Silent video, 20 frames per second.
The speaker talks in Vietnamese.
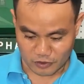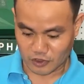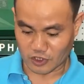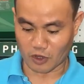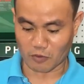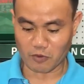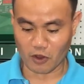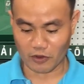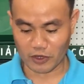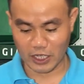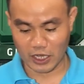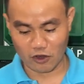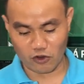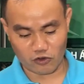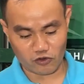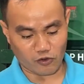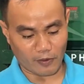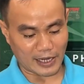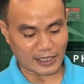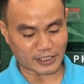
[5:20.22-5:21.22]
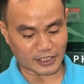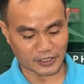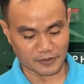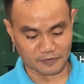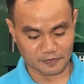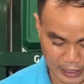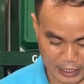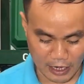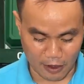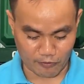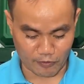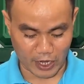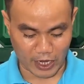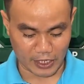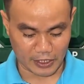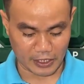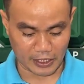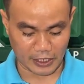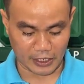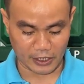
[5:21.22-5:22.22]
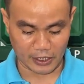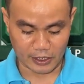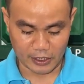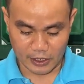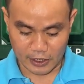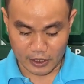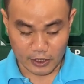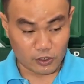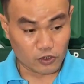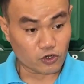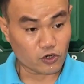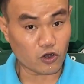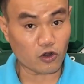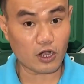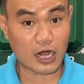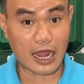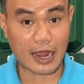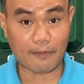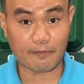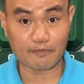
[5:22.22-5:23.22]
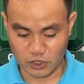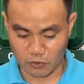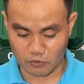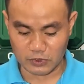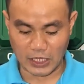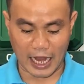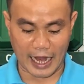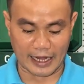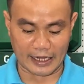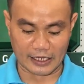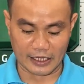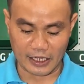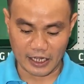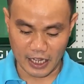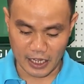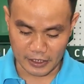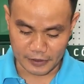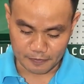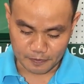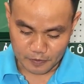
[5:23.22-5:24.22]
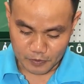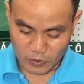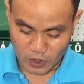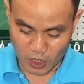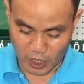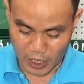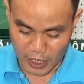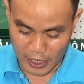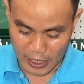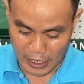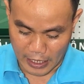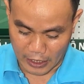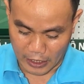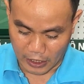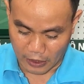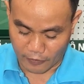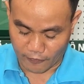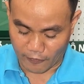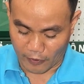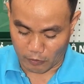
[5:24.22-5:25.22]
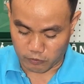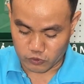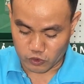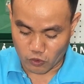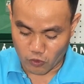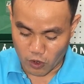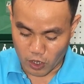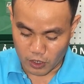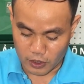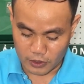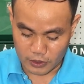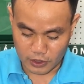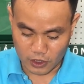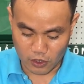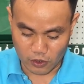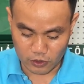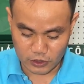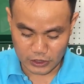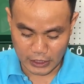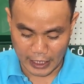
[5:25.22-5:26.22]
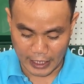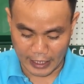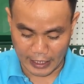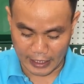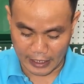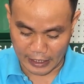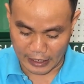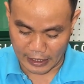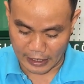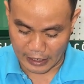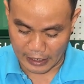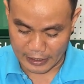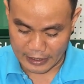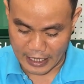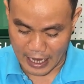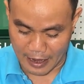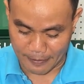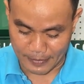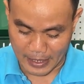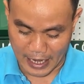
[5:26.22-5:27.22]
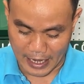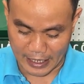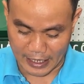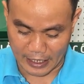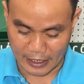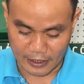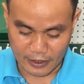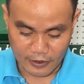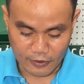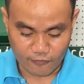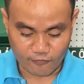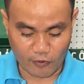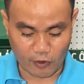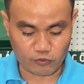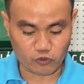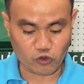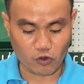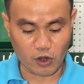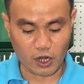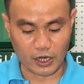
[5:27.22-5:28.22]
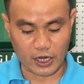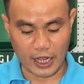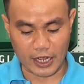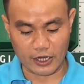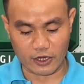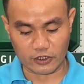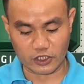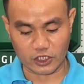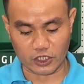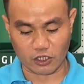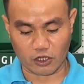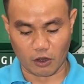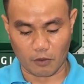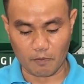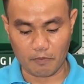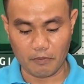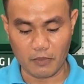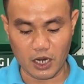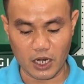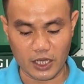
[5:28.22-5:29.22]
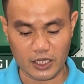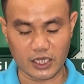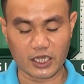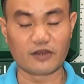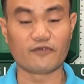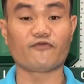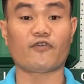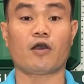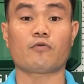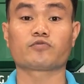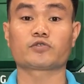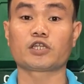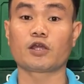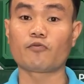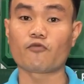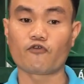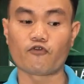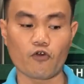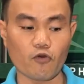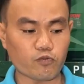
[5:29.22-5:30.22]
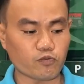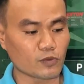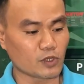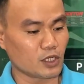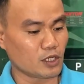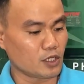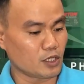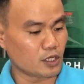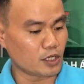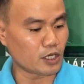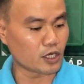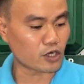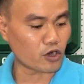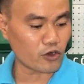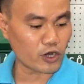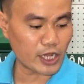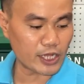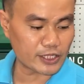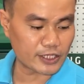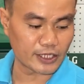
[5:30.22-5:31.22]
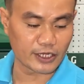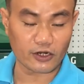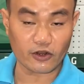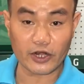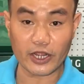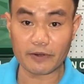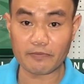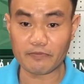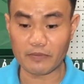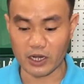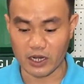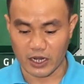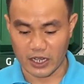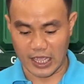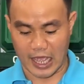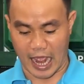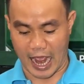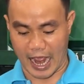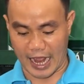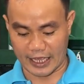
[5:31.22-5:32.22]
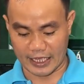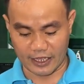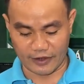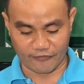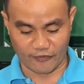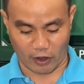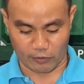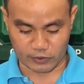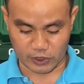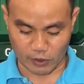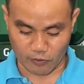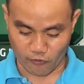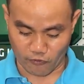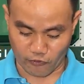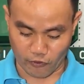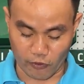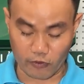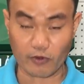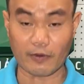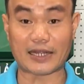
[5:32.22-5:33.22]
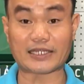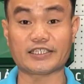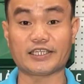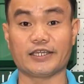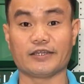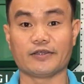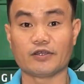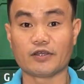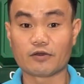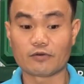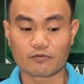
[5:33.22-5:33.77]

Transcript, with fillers: giống con kia luôn các bạn chị cái dòng này thì nó làm nhung tải lớn hơn cho nên là ở vòng tua nó sẽ à, giảm lại này vòng tua ở đây nó chỉ có 10.000 vòng trên một phút ở con này thì nó đến 12.000 vòng trên một phút các bạn chị